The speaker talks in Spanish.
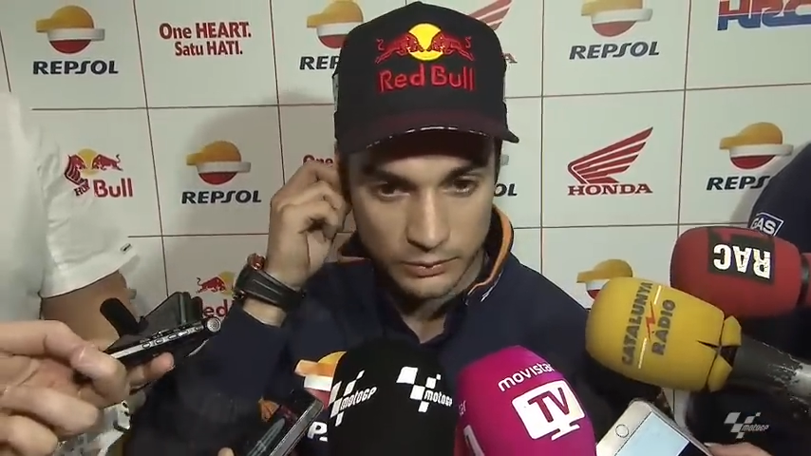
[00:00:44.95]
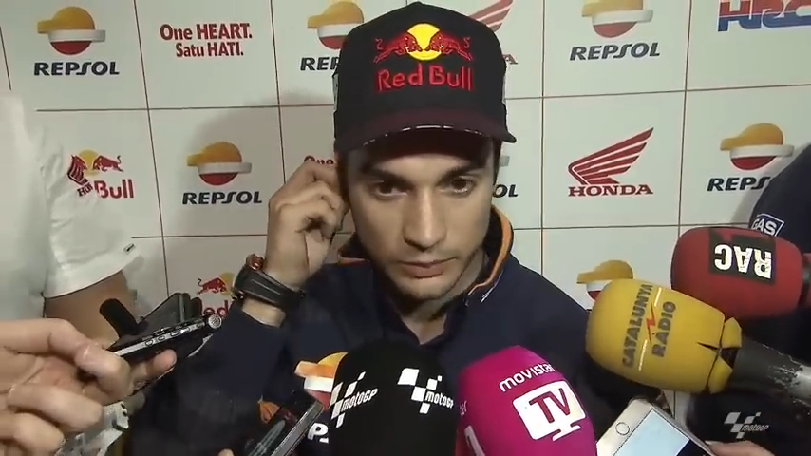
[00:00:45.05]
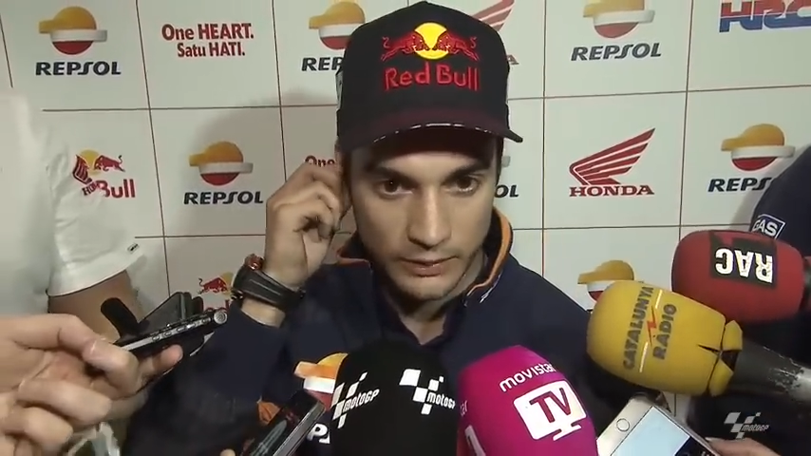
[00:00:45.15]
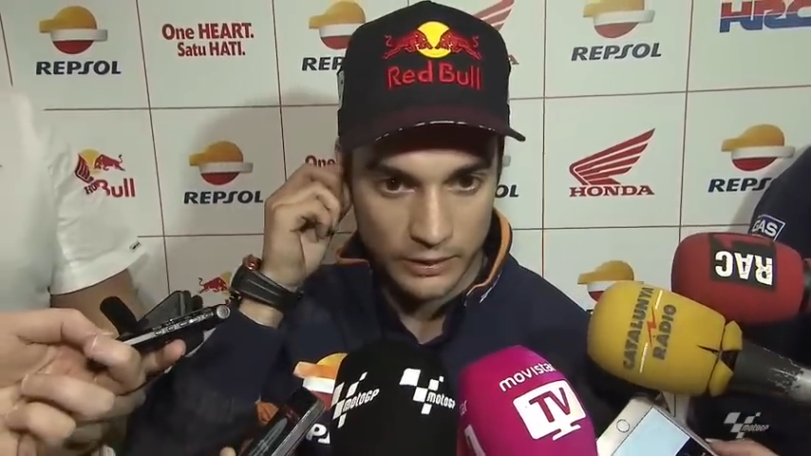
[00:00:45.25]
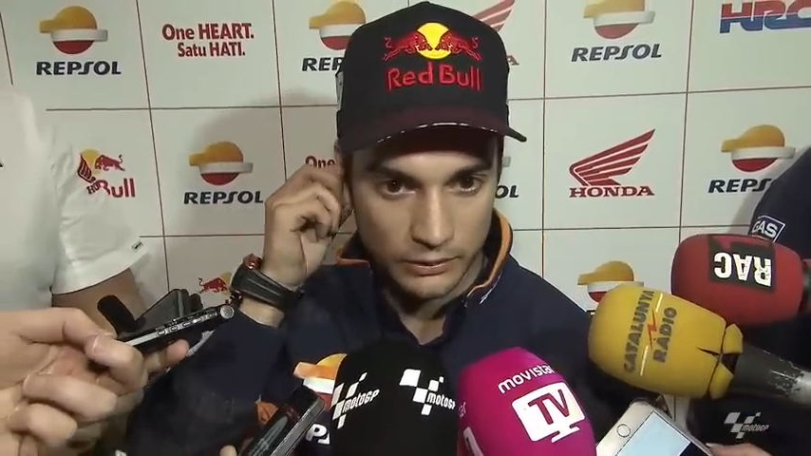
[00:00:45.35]

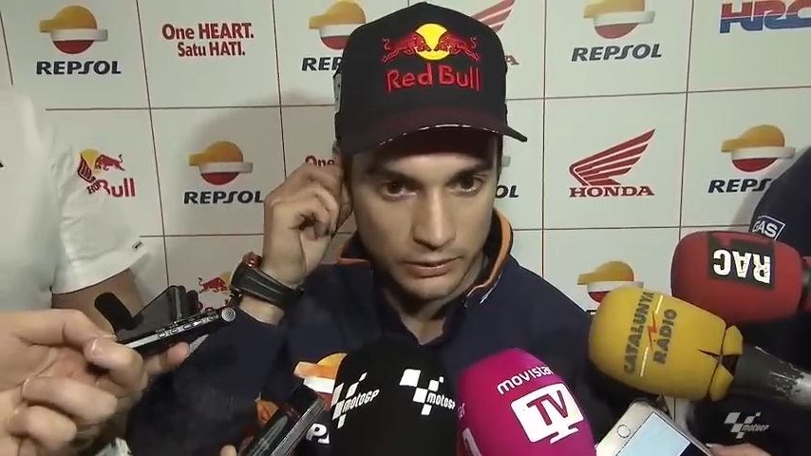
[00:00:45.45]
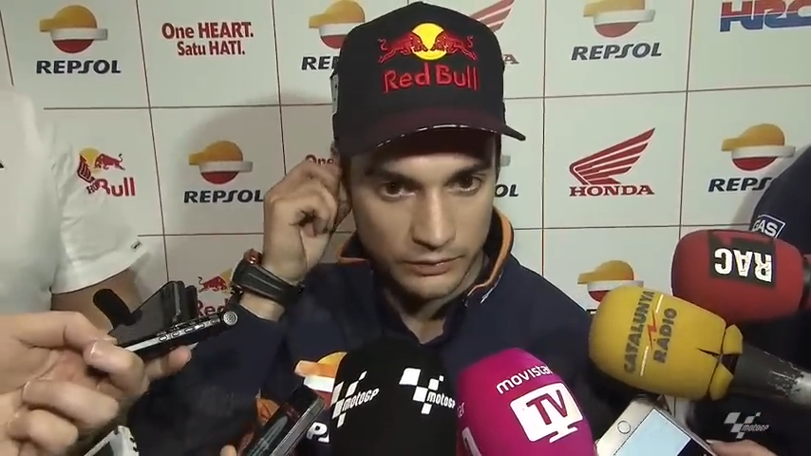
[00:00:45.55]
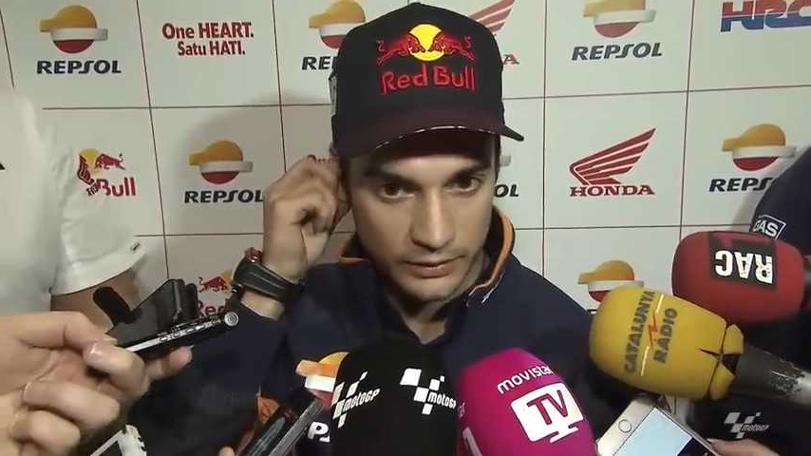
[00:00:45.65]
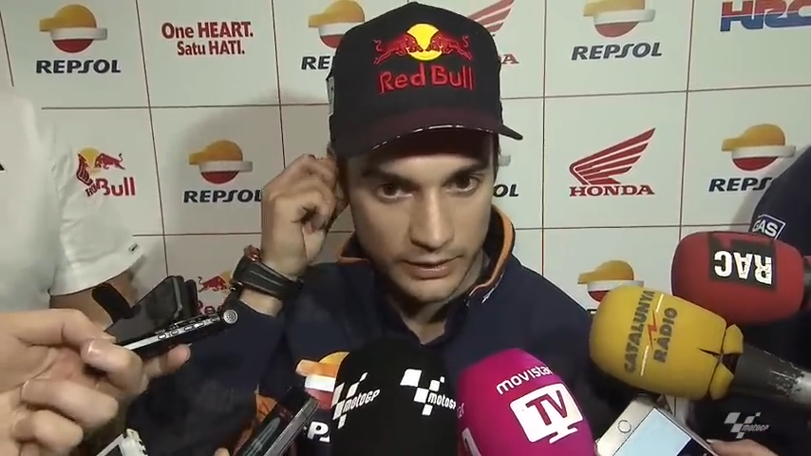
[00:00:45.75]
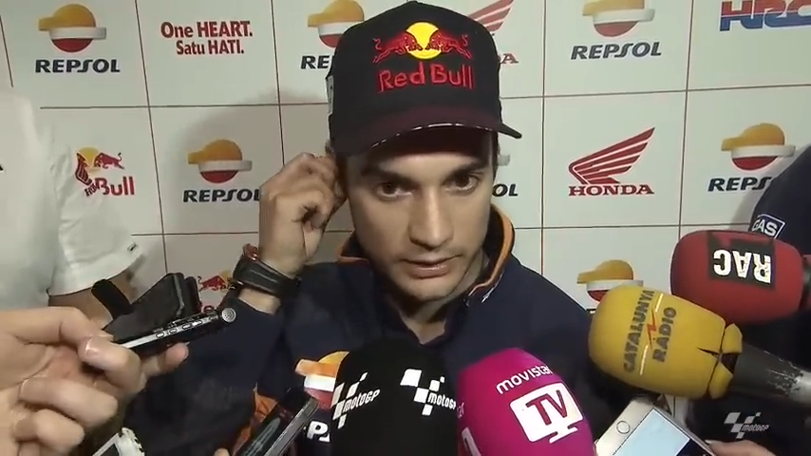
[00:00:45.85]
probando con
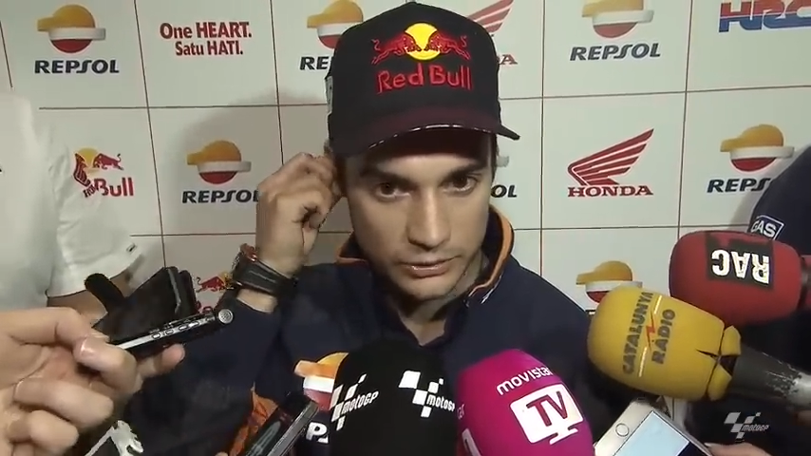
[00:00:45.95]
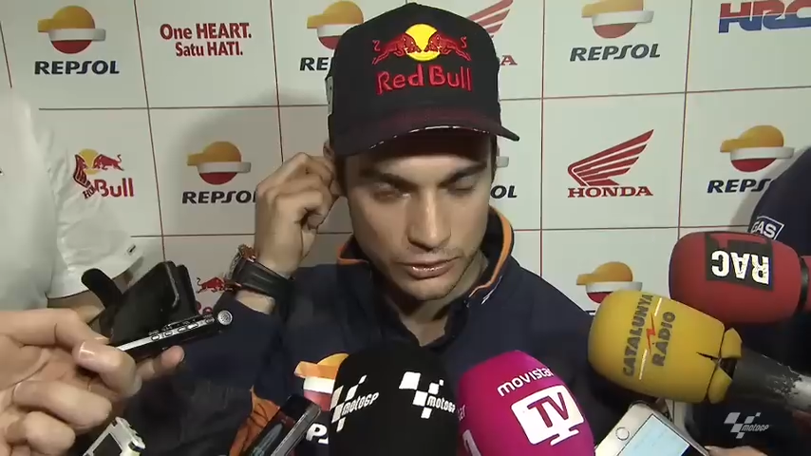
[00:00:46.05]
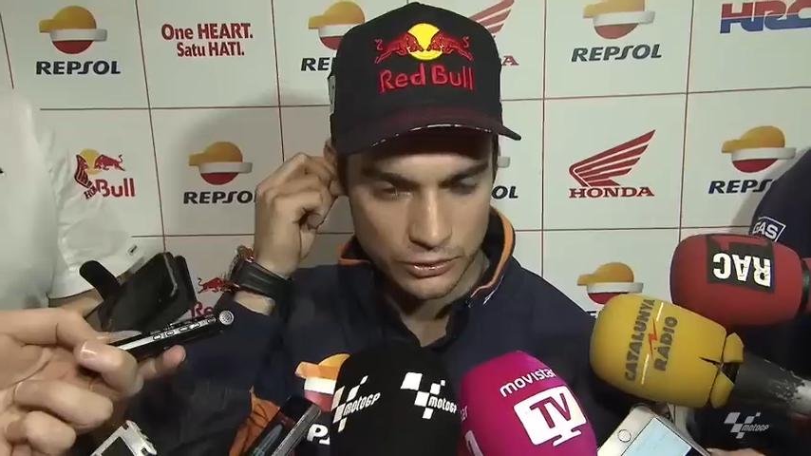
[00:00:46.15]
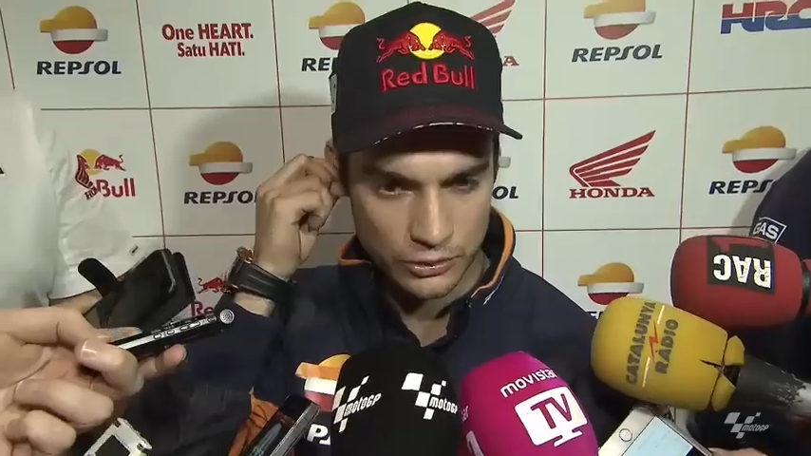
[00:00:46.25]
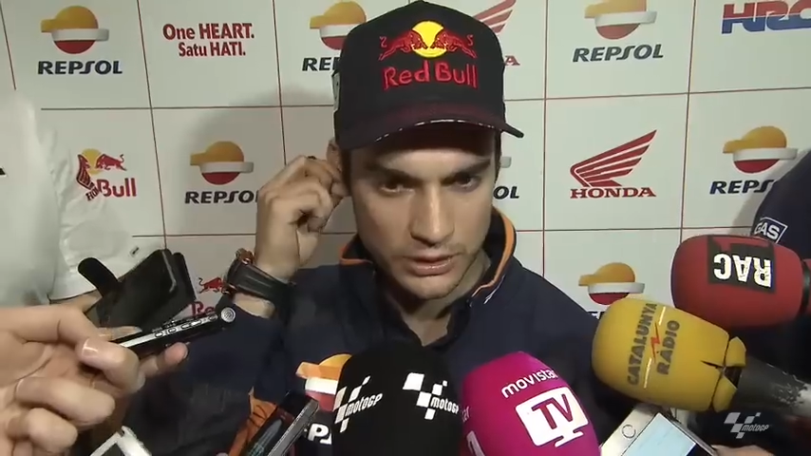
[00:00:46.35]
diferentes
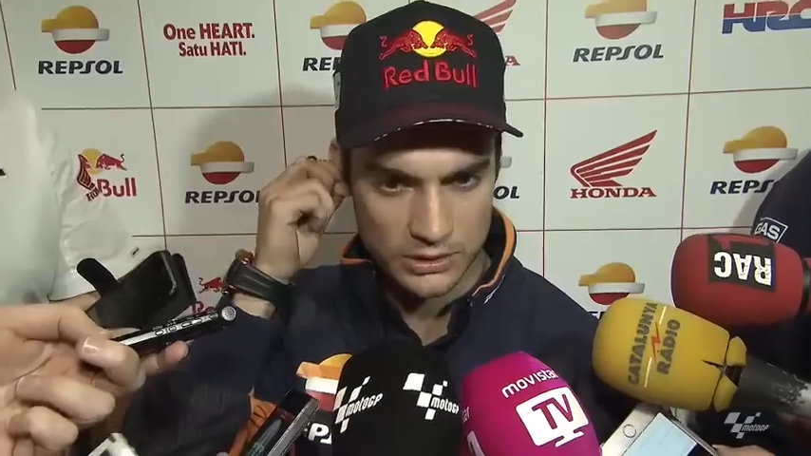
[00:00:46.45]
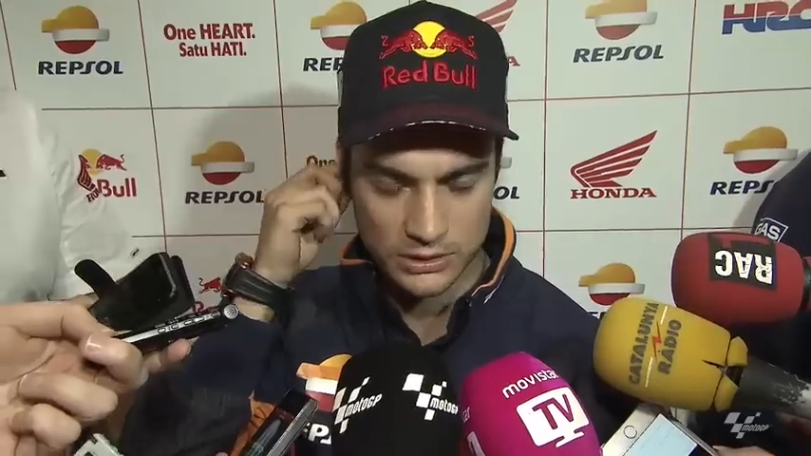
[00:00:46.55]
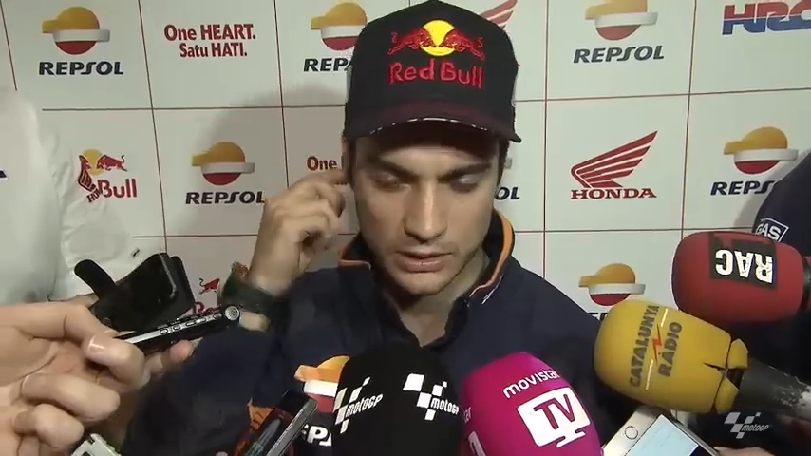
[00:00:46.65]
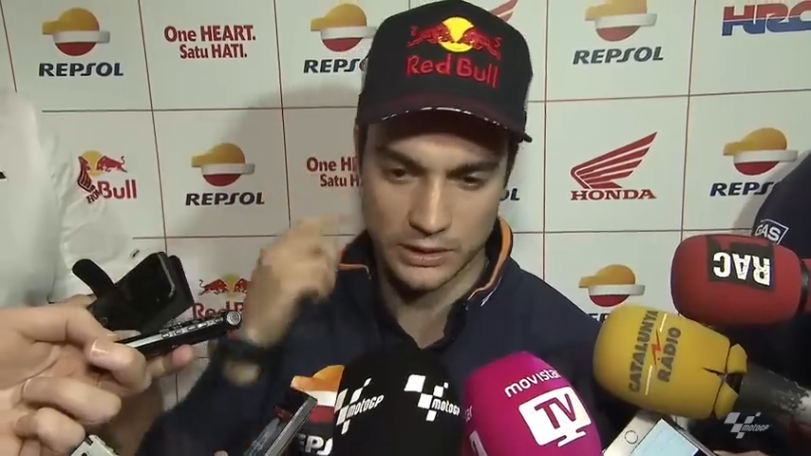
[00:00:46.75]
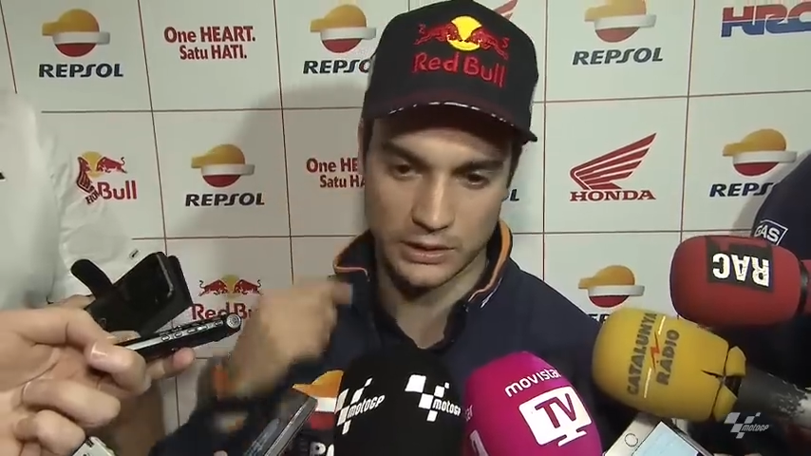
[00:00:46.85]

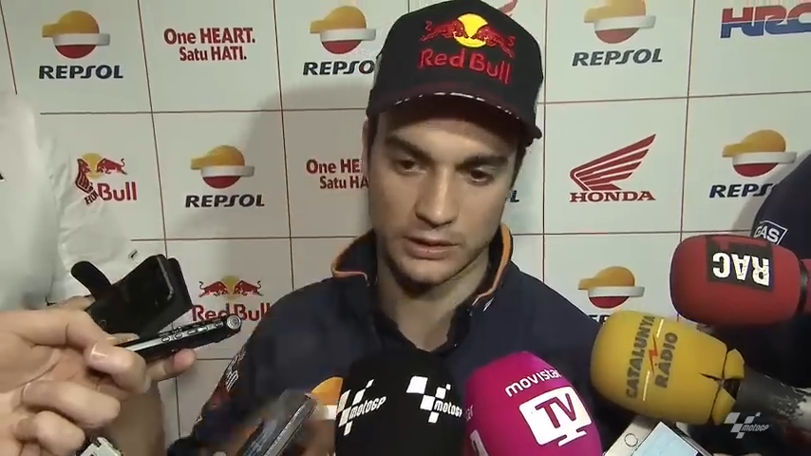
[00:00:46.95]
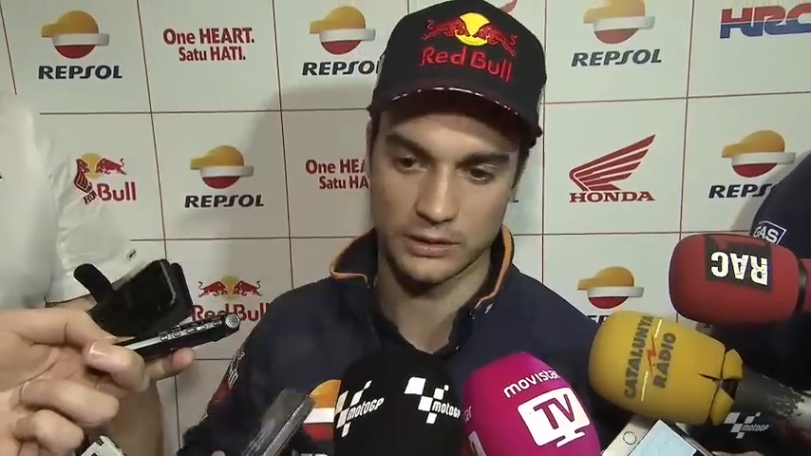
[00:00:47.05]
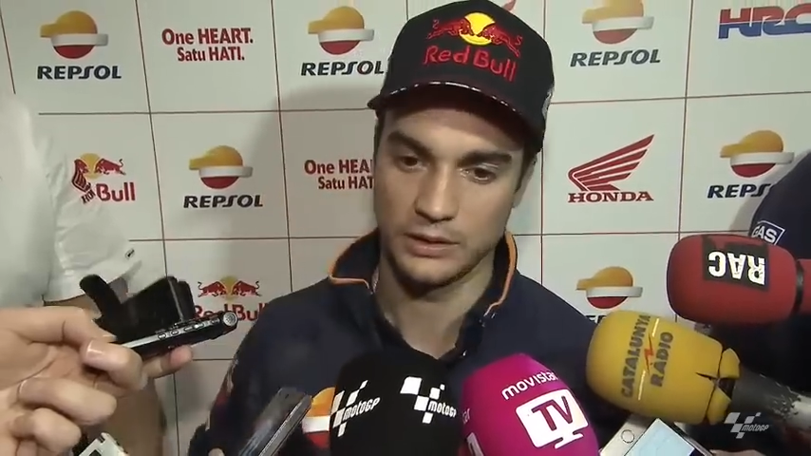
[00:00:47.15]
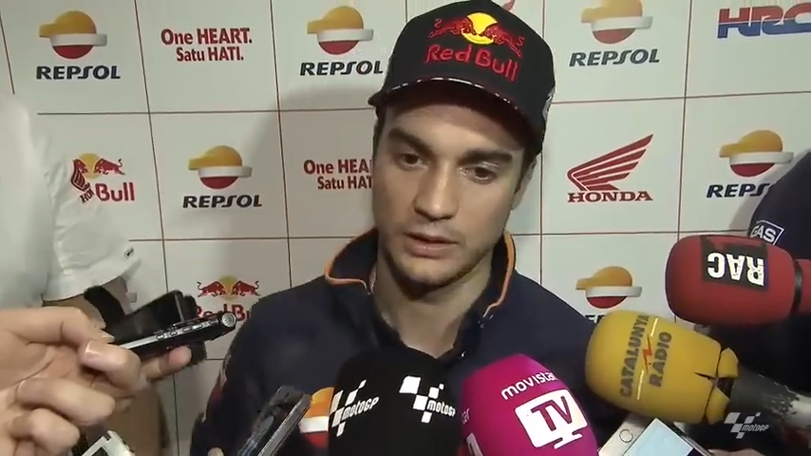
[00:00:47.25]
doctores, eh,